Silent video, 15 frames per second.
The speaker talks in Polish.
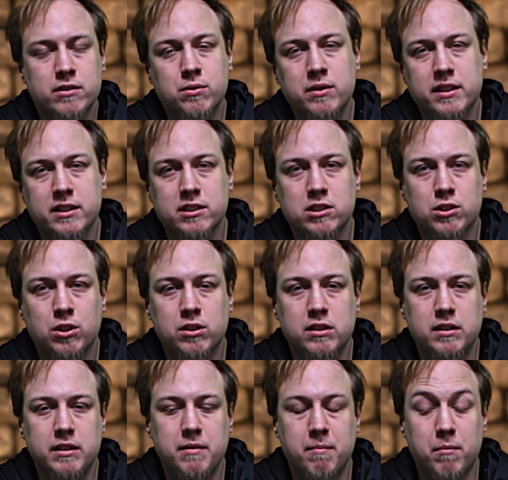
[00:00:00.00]
z drugiej
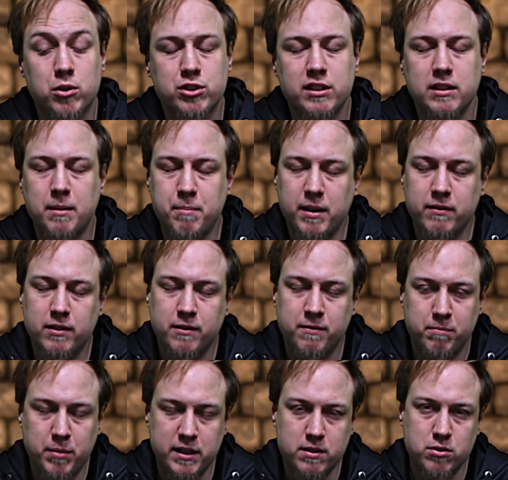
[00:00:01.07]
strony można naprawdę w
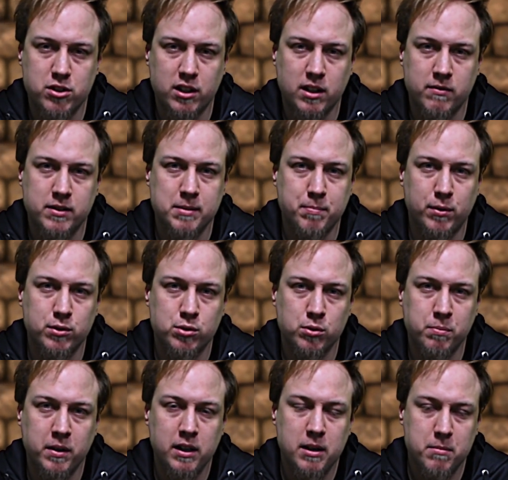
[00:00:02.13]
bardzo ciekawy
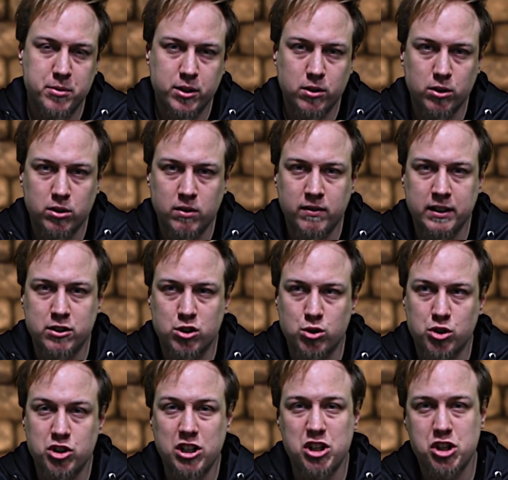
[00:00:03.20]
sposób przygotować
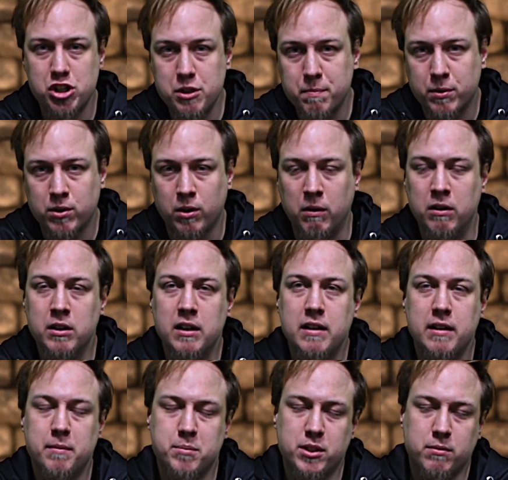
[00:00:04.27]
coś na szybko.
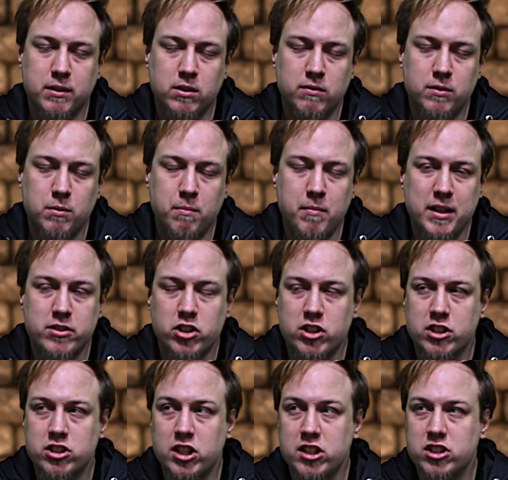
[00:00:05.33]
Przykładowo
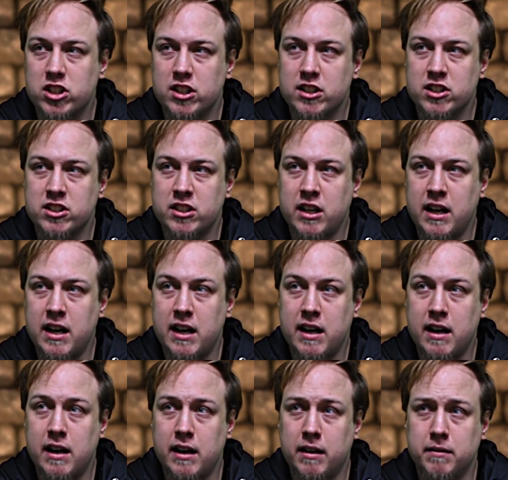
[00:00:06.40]
macie sesję
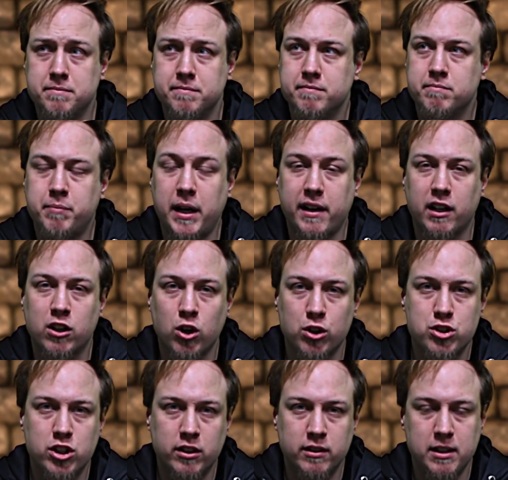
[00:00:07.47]
za parę
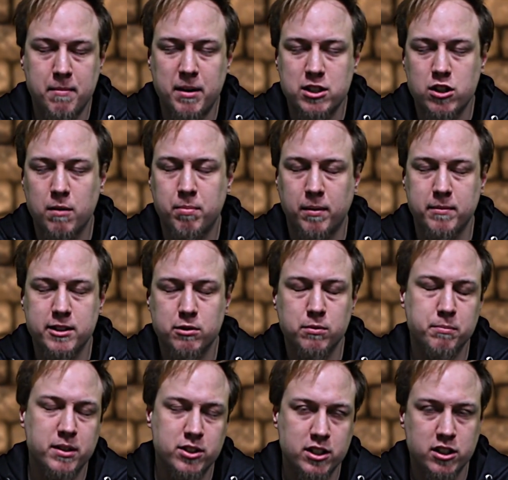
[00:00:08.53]
godzin, nie macie pomysłu,
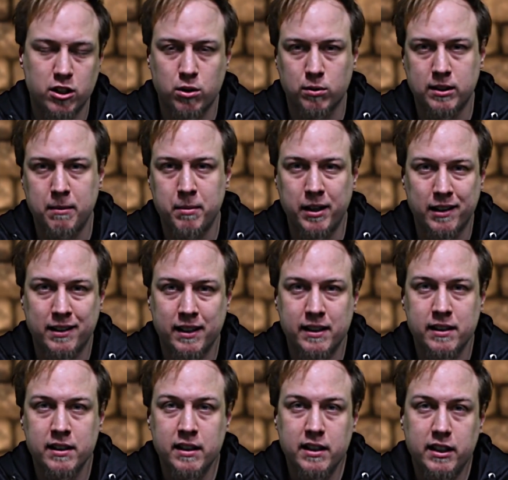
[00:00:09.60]
bierzecie tą tabelkę
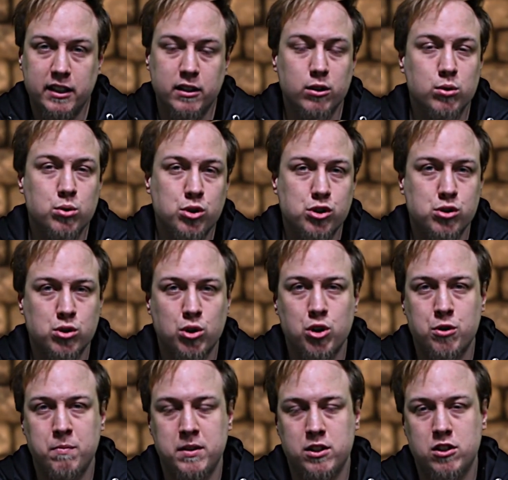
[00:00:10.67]
i już
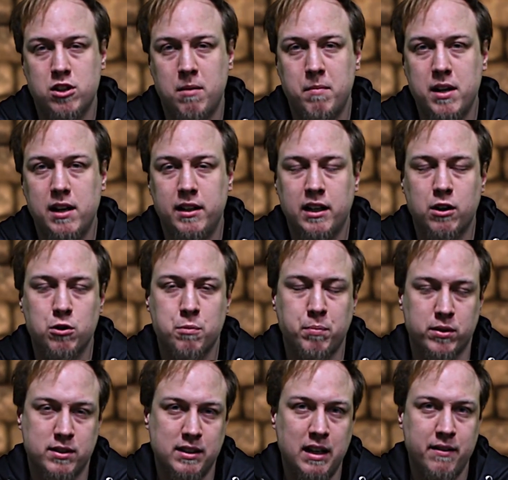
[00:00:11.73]
coś będziecie mieli, jakąś
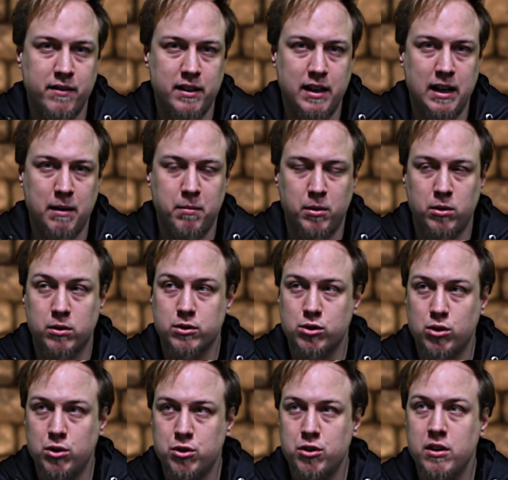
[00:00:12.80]
podstawę albo
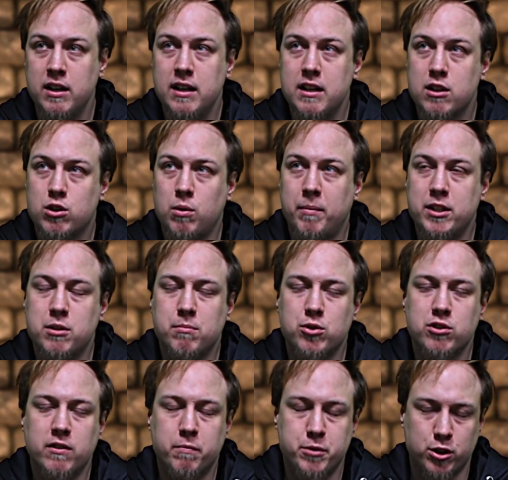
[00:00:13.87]
coś, co będzie
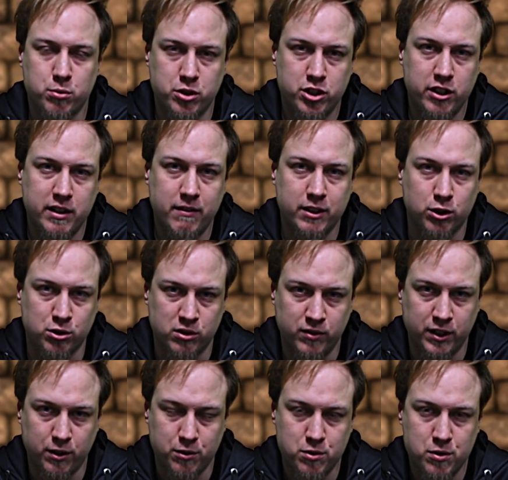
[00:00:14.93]
można w przyszłości nawet
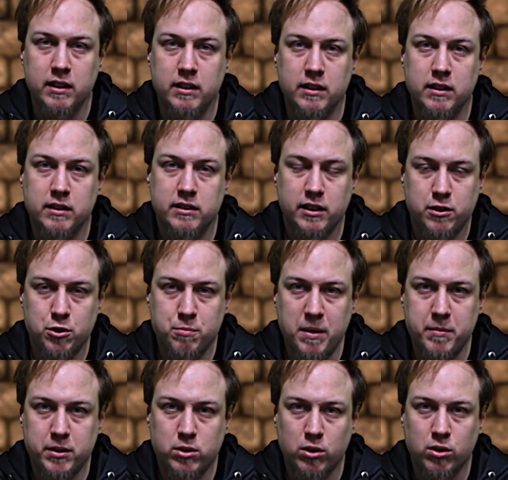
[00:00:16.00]
rozwinąć. Jak już
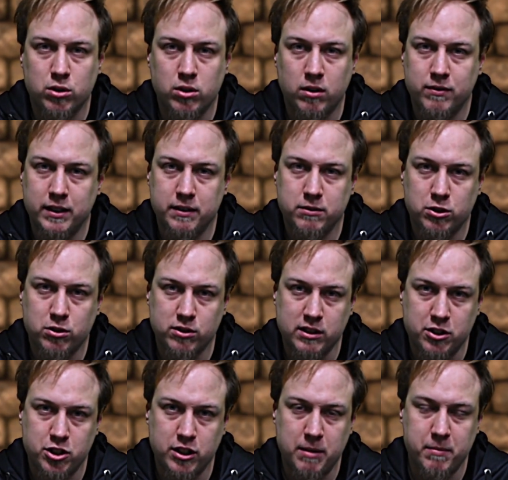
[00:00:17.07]
mamy to gotowe, no to
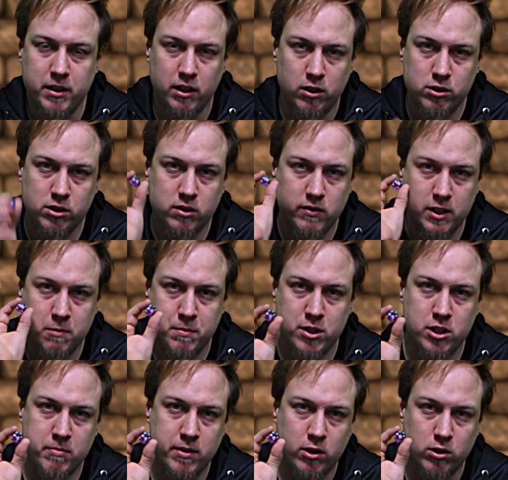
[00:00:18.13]
zaczynamy losować,
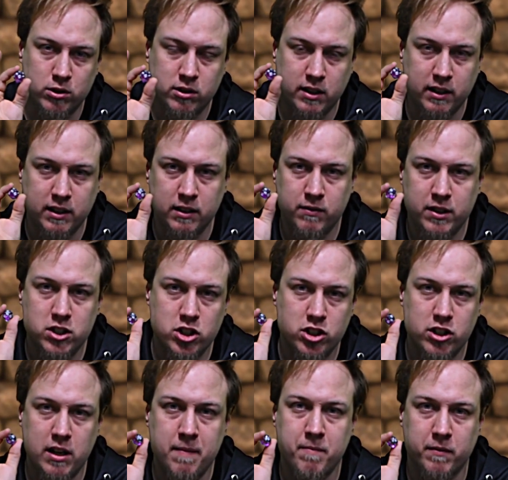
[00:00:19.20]
bierzemy kostkę
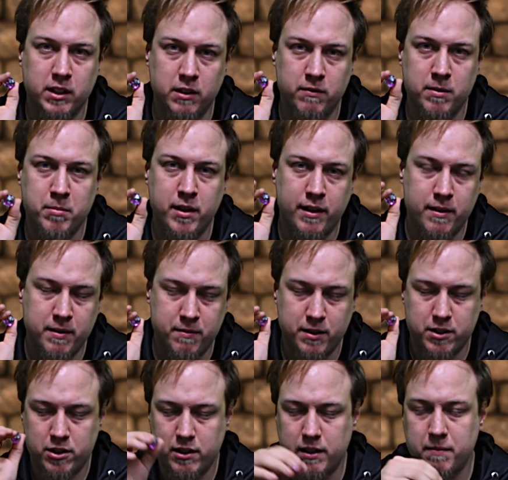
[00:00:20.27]
K20 i wybieramy
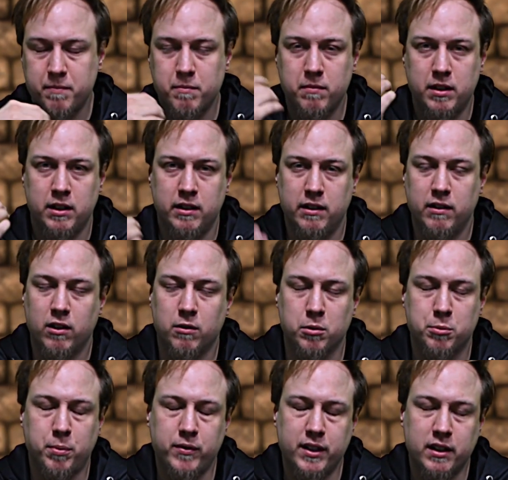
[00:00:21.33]
właśnie
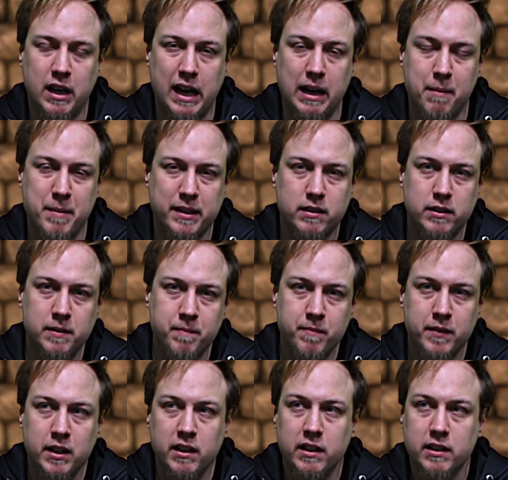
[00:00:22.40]
odpowiednie elementy.
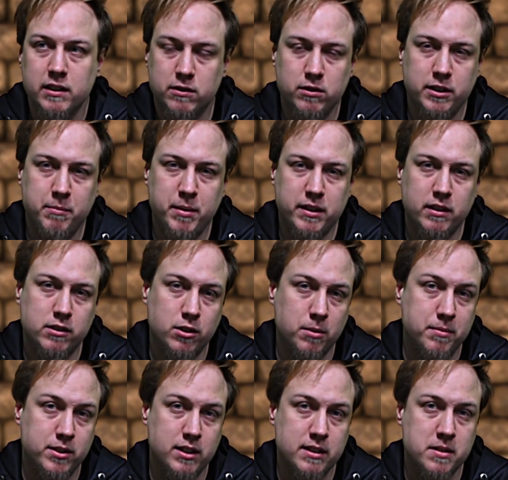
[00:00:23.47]
No i będę to
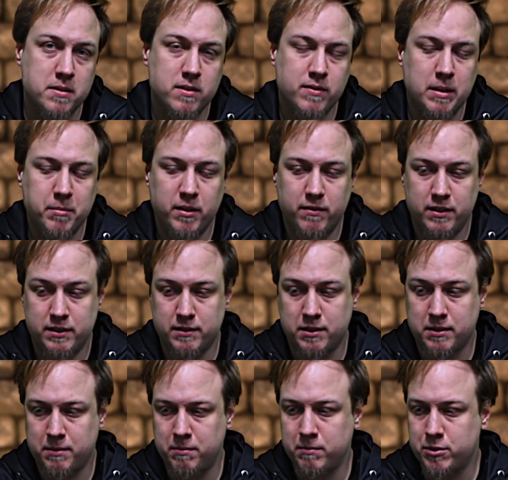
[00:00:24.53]
robić razem z wami,
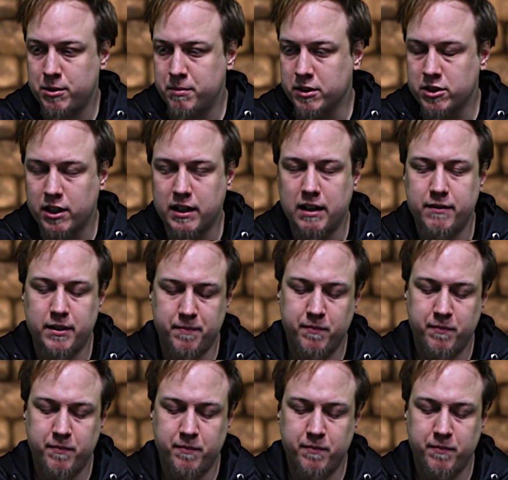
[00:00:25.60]
więc może być ciekawie.